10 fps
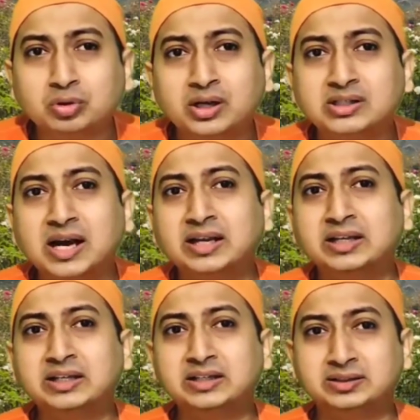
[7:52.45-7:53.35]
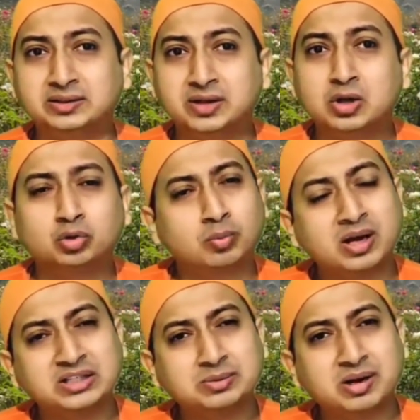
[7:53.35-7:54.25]
ধরে যায়নি
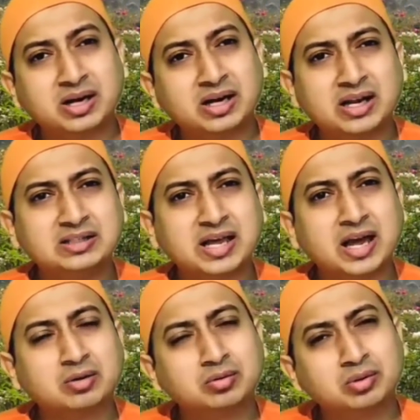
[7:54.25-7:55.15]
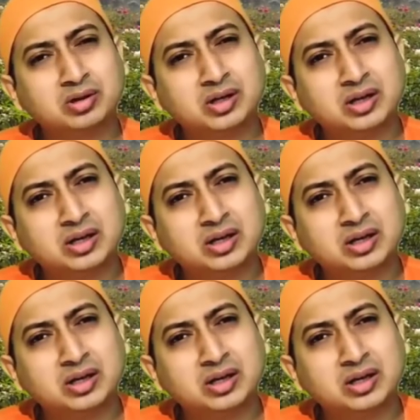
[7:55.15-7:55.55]
তোমার জীবনের লেন্স এখনো